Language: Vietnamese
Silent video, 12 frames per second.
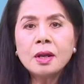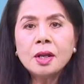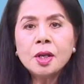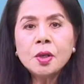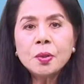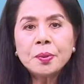
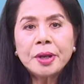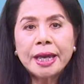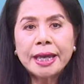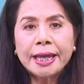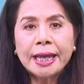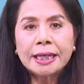Lúc
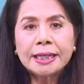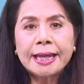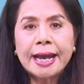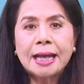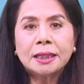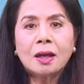này hành
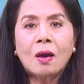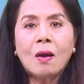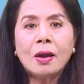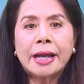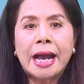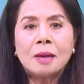giả
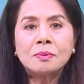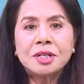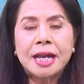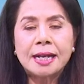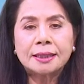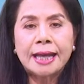thọ cảm
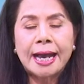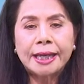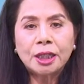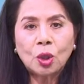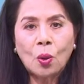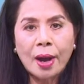trạng
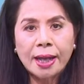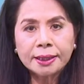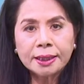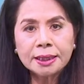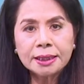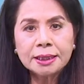thái thỏa
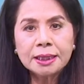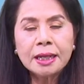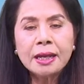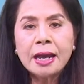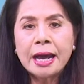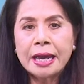thích,
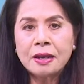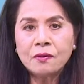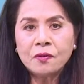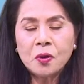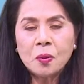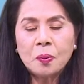hạnh
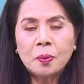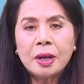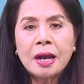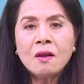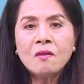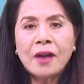phúc,
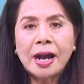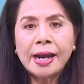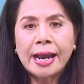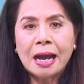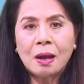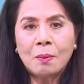vắng
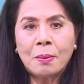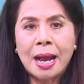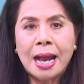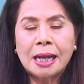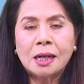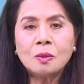lặng
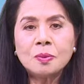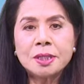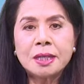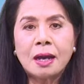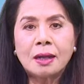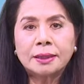mà không
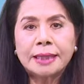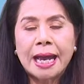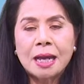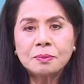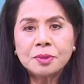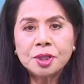sợ
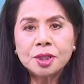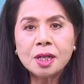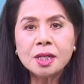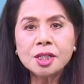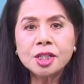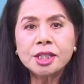tham
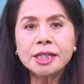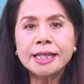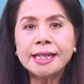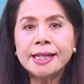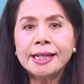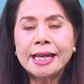sân
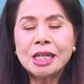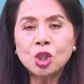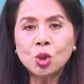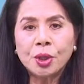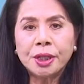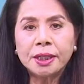si lây
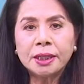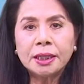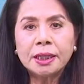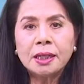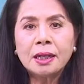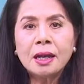chuyển,
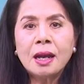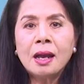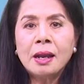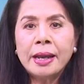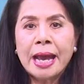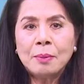
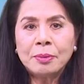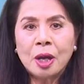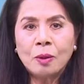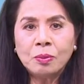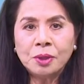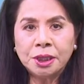làm
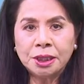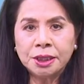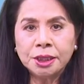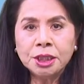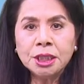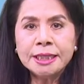động
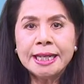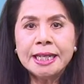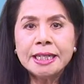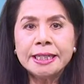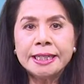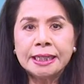lực đưa
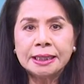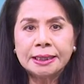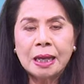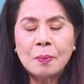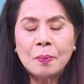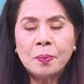đến nhiệt
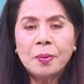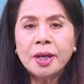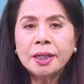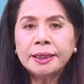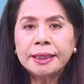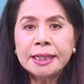tâm,
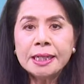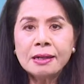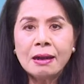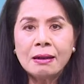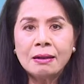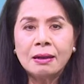tinh
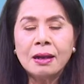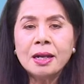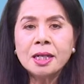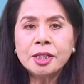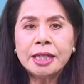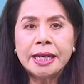cần,
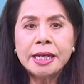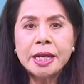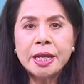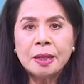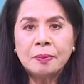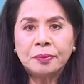chánh
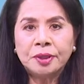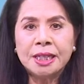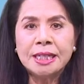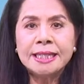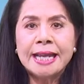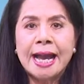niệm,
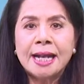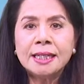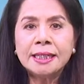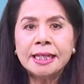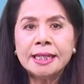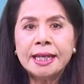tỉnh
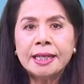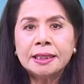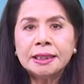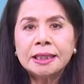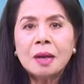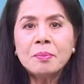giác đi
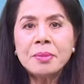đến tâm